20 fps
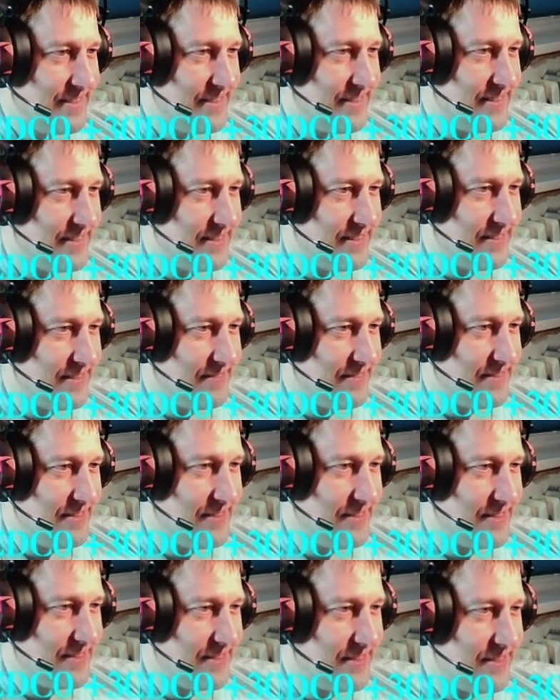Главное не
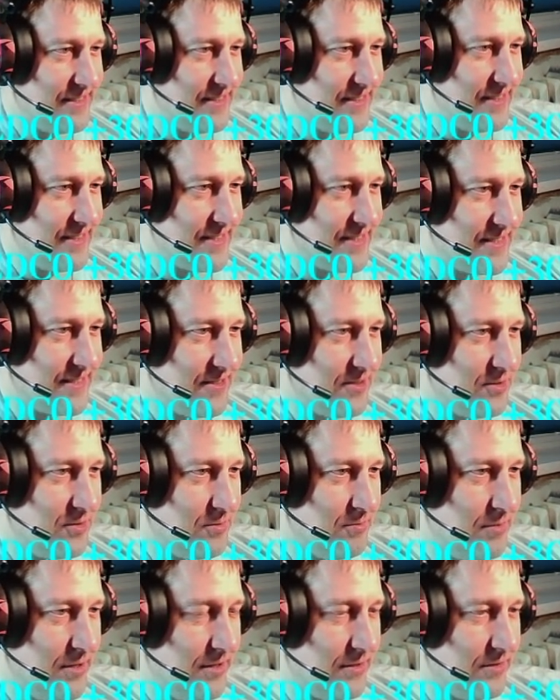заиграться. Ну,
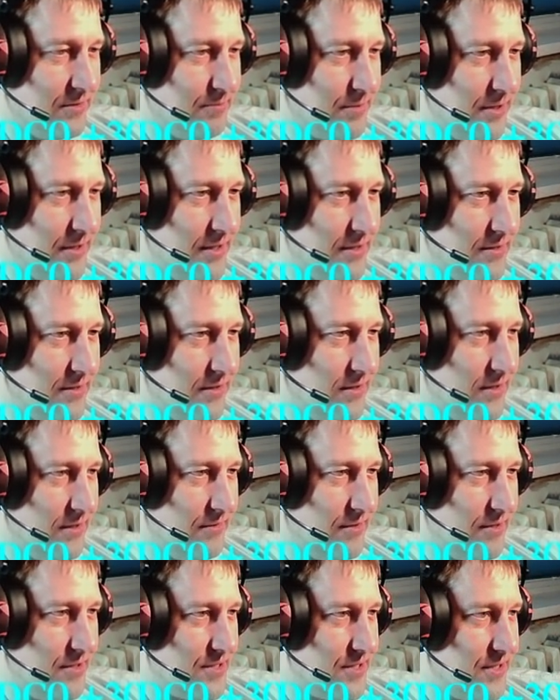блин, понятно, главное
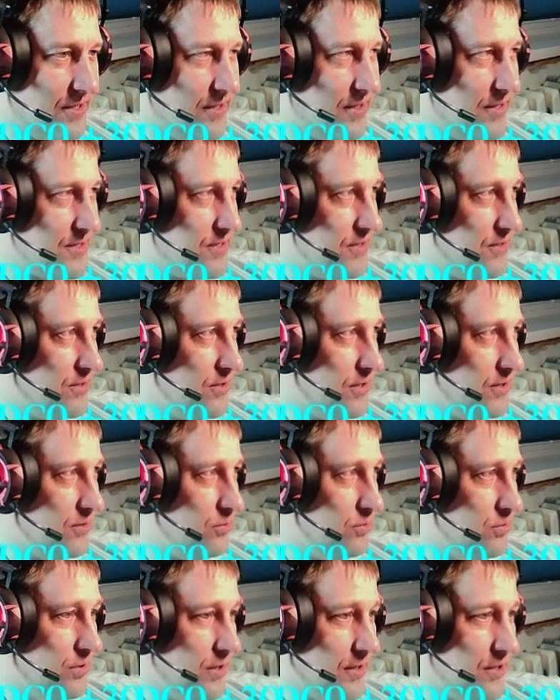не заиграться. Так, ну
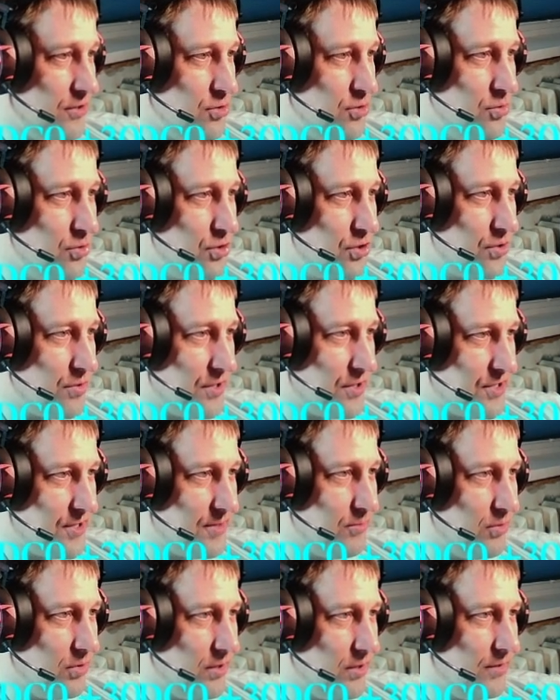я хочу еще раз
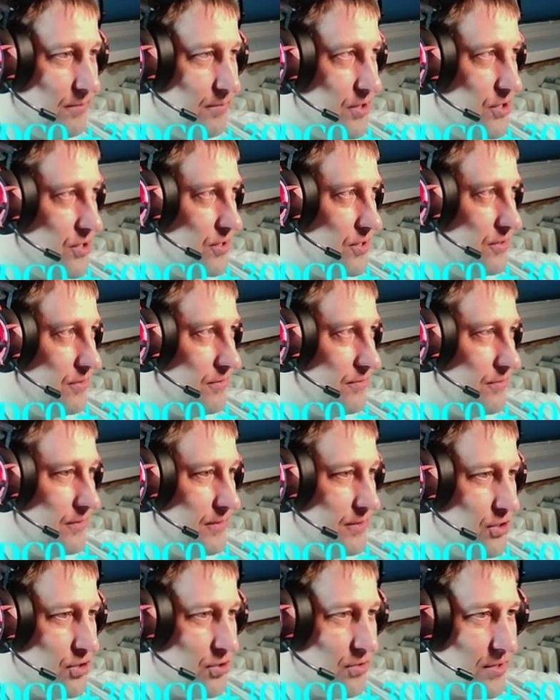Амон... Подожди,
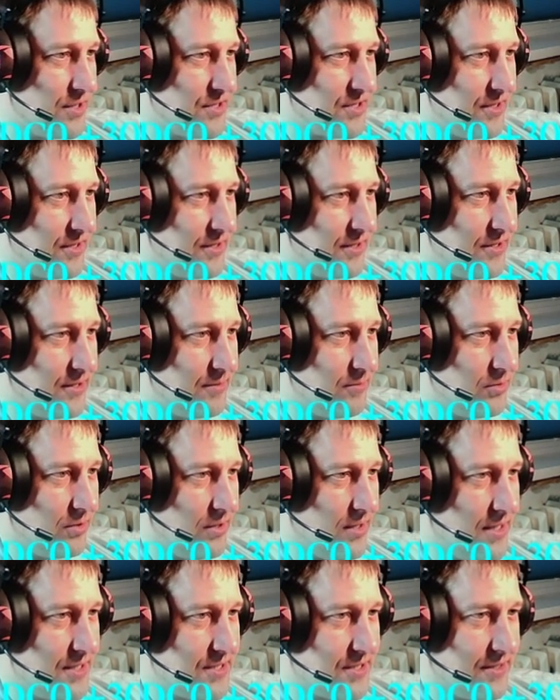еще раз открыть
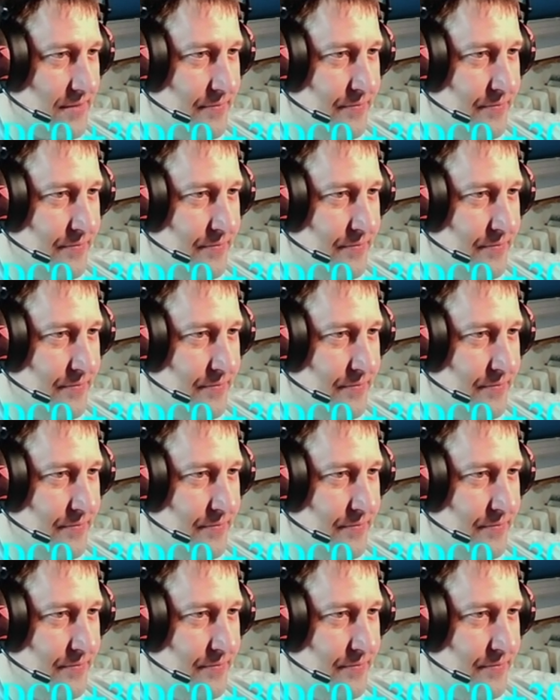Амонкас.